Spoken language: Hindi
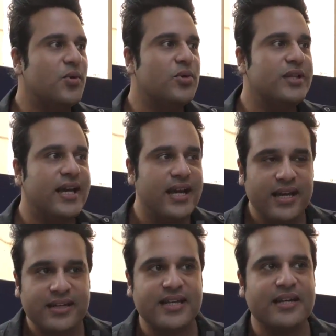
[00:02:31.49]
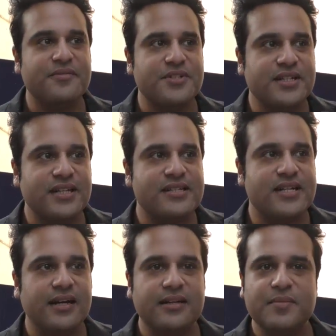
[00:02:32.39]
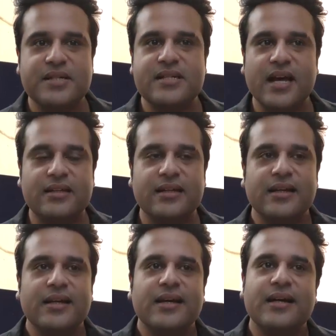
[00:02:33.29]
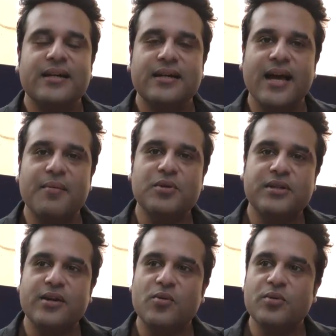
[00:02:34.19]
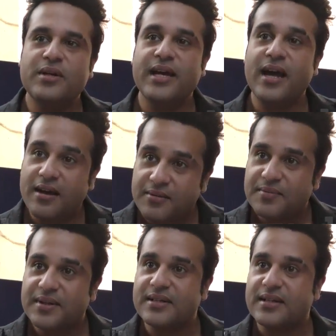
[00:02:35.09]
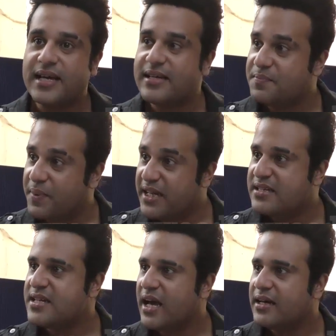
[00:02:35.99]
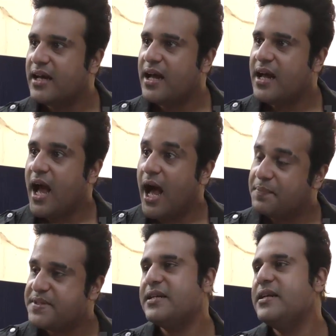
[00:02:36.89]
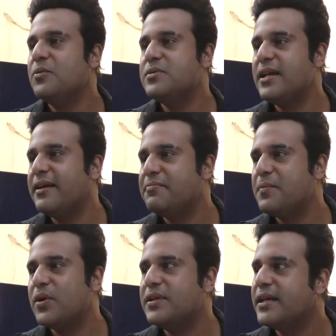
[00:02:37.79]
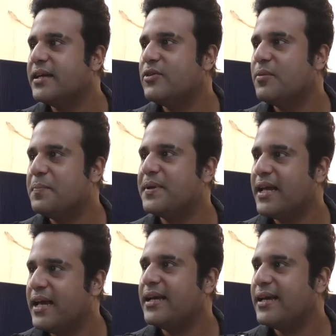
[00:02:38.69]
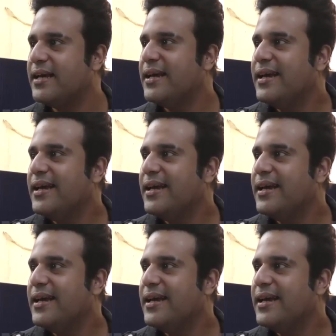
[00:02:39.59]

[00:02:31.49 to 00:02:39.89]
खुद के टेलीविज़न के स्टारडम के साथ क्या बोलते हैं उनका एक बड़े स्टार का अप्स एंड डाउन्स लाइफ में बहुत देखे हैं तो हमें पता है कि